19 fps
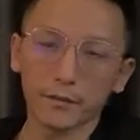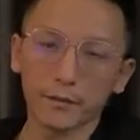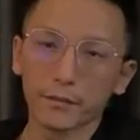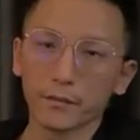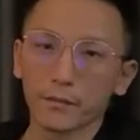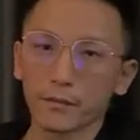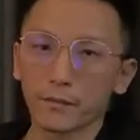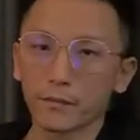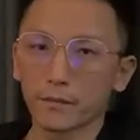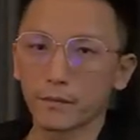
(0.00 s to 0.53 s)

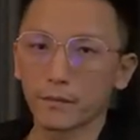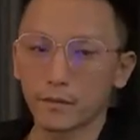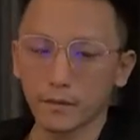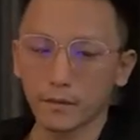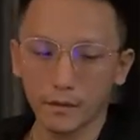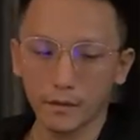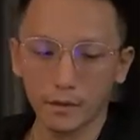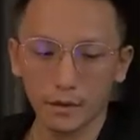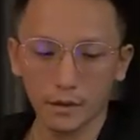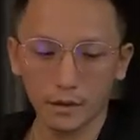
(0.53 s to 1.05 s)
很多公司是
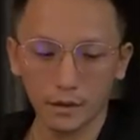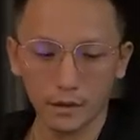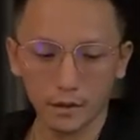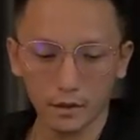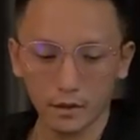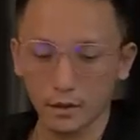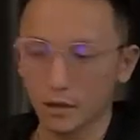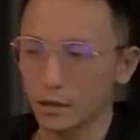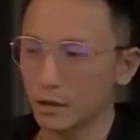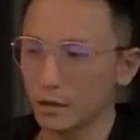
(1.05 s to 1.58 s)
这样
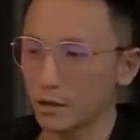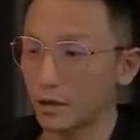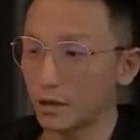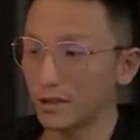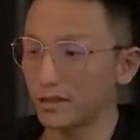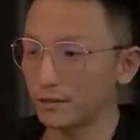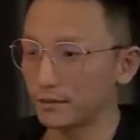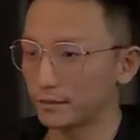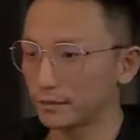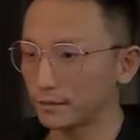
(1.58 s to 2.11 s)
候选人来
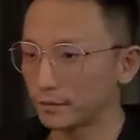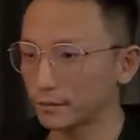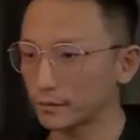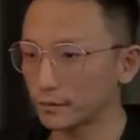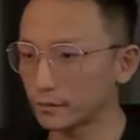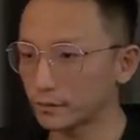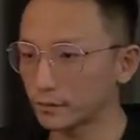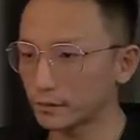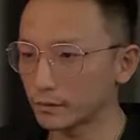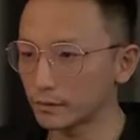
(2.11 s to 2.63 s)
了，
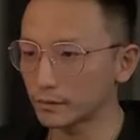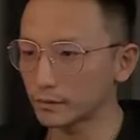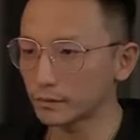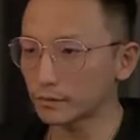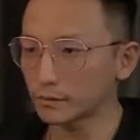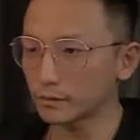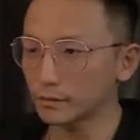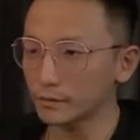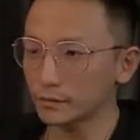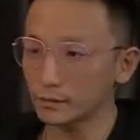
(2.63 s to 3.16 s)
到前台登
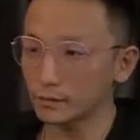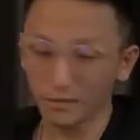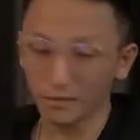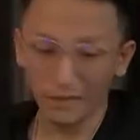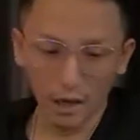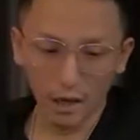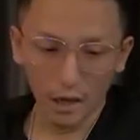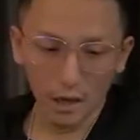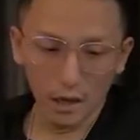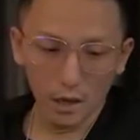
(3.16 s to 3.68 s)
记，
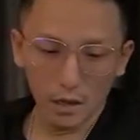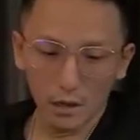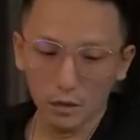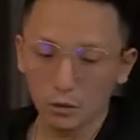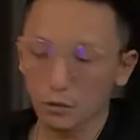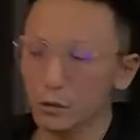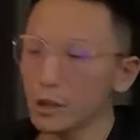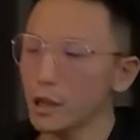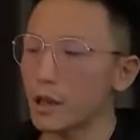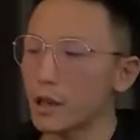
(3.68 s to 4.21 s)
然后就被
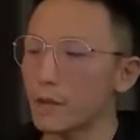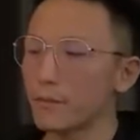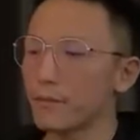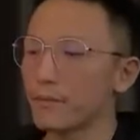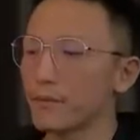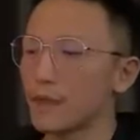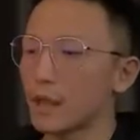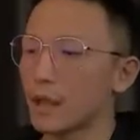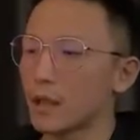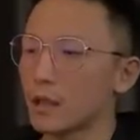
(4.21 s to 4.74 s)
带到一个小
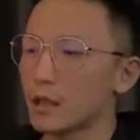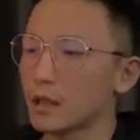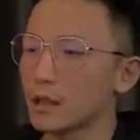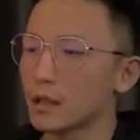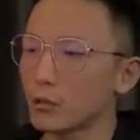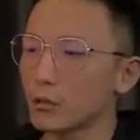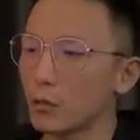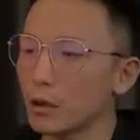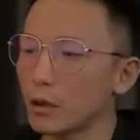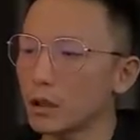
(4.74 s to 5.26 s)
房间里
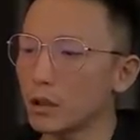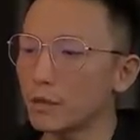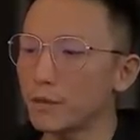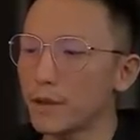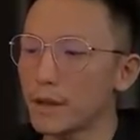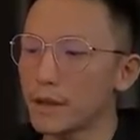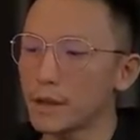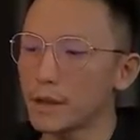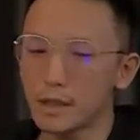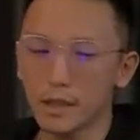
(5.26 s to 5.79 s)
和面试
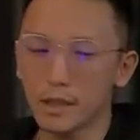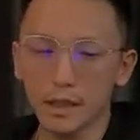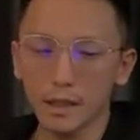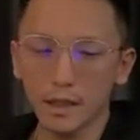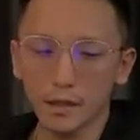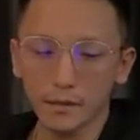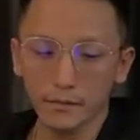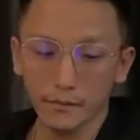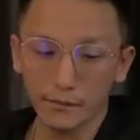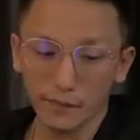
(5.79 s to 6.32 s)
官聊一个小
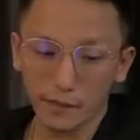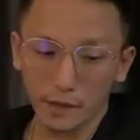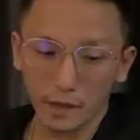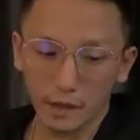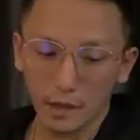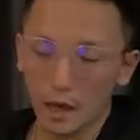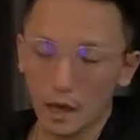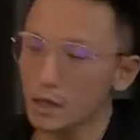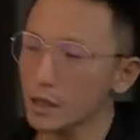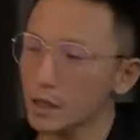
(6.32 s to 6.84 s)
时，
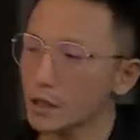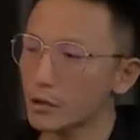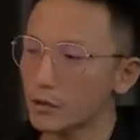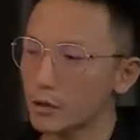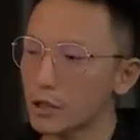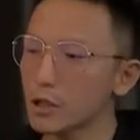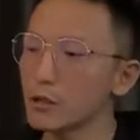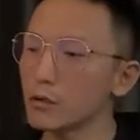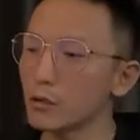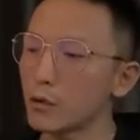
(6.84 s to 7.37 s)
然后又被
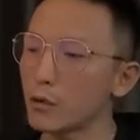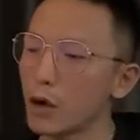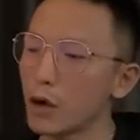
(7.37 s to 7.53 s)
送走。